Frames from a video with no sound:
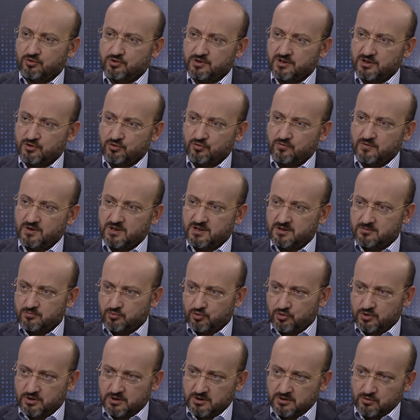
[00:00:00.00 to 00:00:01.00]
Orada
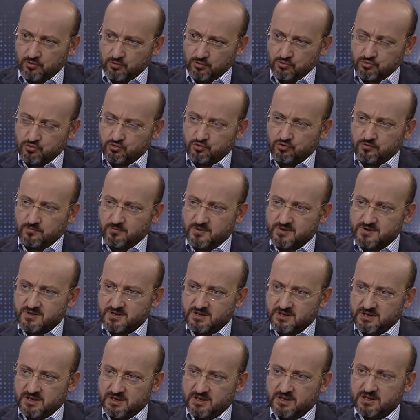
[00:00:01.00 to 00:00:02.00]
güvenli bölgeler
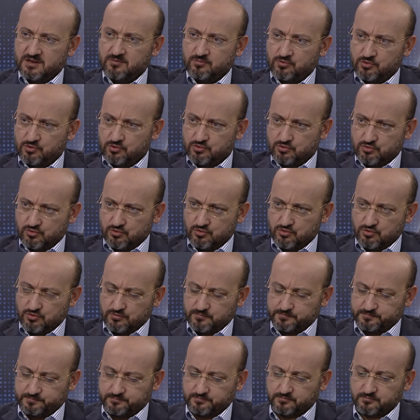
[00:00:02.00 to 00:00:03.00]
oluşturulması ile ilgili
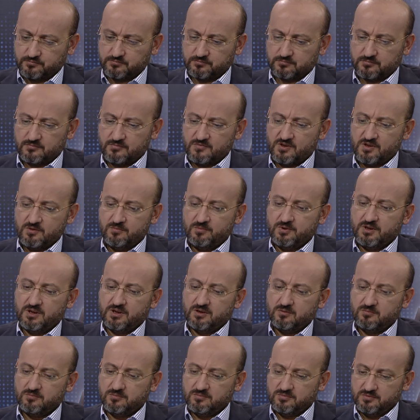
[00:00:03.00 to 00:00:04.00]
biliyorsunuz bir
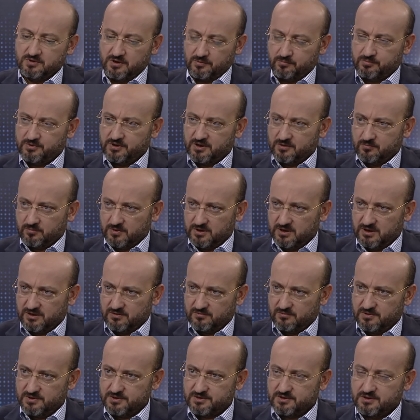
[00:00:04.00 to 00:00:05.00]
takım
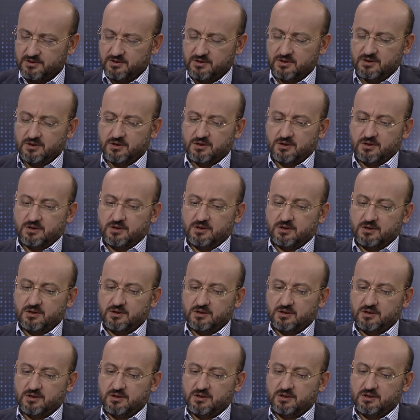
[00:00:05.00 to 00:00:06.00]
yapılanmalar var.
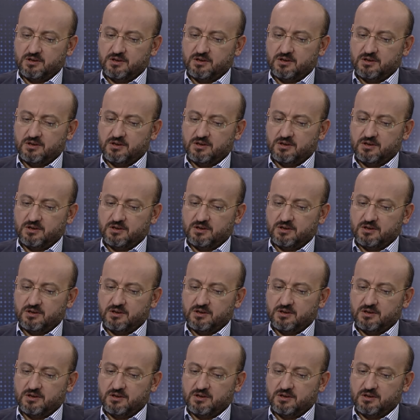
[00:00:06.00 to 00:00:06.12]
E,